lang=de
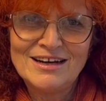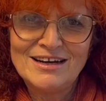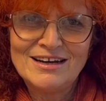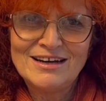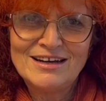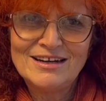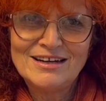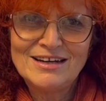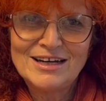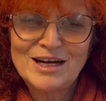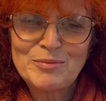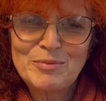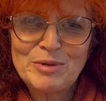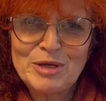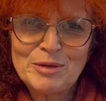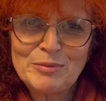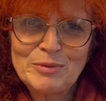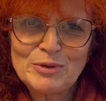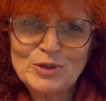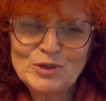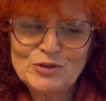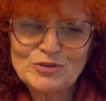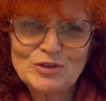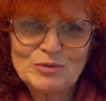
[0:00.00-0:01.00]
Äh, habe
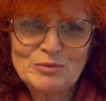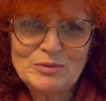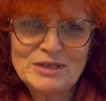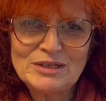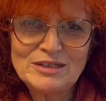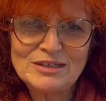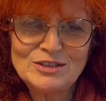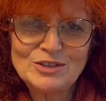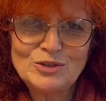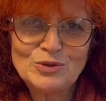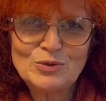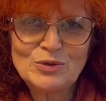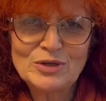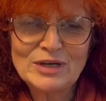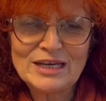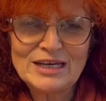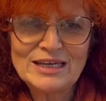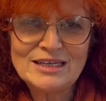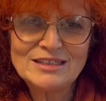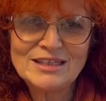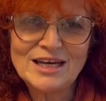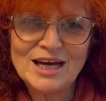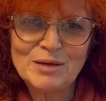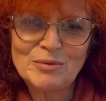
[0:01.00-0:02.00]
immer noch Familie in der
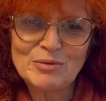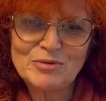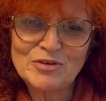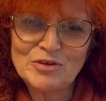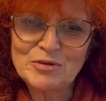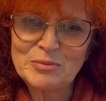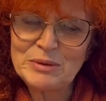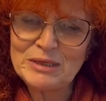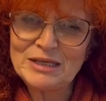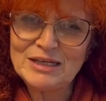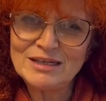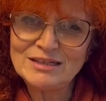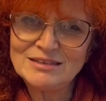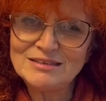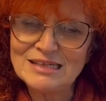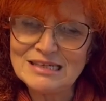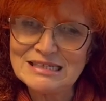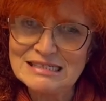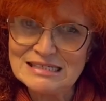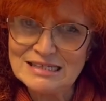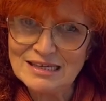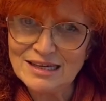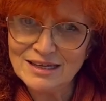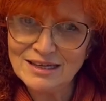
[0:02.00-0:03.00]
Ukraine, habe Familie in
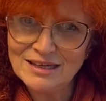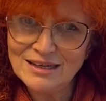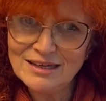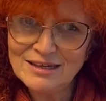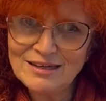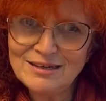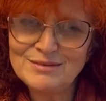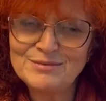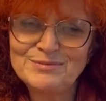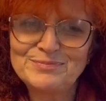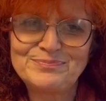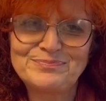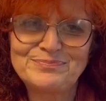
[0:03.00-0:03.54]
Israel